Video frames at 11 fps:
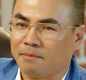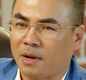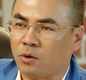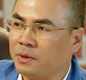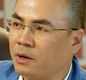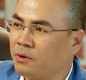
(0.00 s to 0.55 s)
mà
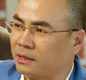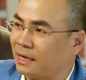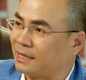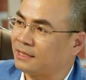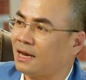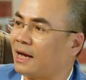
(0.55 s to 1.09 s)
cũng yêu được thì
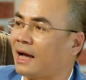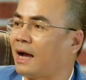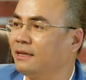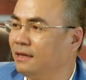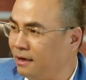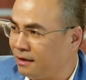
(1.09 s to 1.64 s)
người ta rất là ngạc
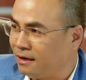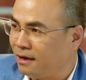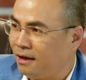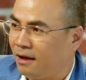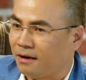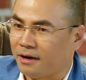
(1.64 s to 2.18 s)
nhiên
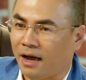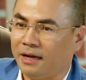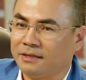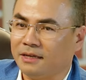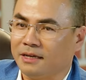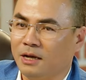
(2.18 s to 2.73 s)

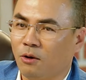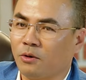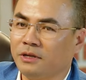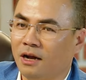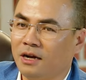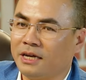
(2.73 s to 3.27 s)
đấy thì yeah. Dạ. hiếu có
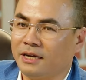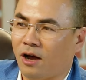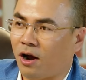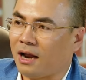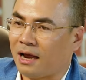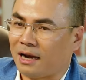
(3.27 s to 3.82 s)
nhớ lúc khi
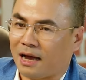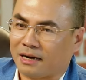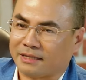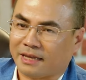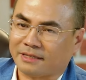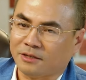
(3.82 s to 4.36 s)
đó là là
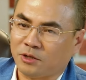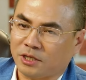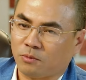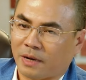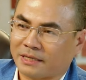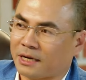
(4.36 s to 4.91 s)
người ta giới truyền
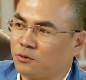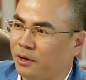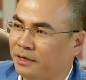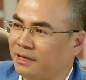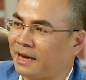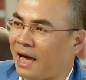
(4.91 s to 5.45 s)
thông đã săn đuổi
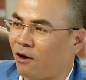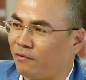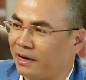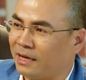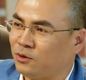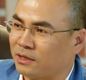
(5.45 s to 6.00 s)
như thế nào
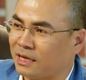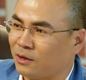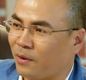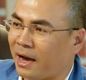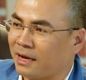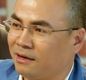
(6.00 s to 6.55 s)
về cái chuyện tình của hai